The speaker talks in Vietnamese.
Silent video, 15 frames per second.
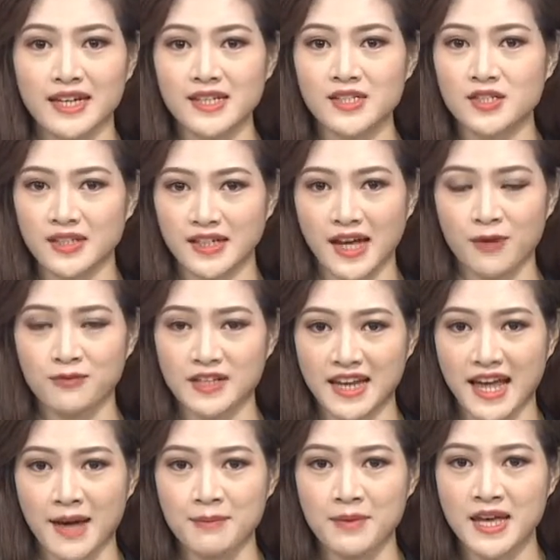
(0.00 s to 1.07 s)
tại các trường đại học
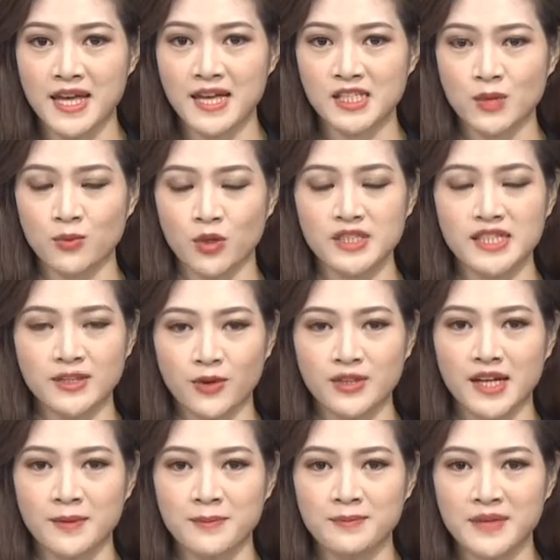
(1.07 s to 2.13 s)
Việt Nam trong quá trình
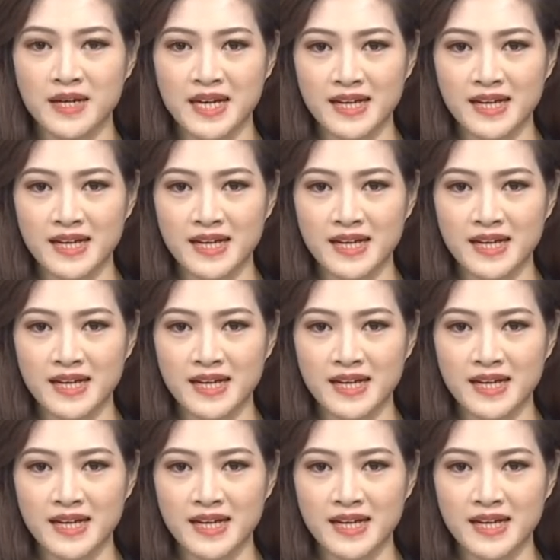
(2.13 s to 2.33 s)
hội nhập.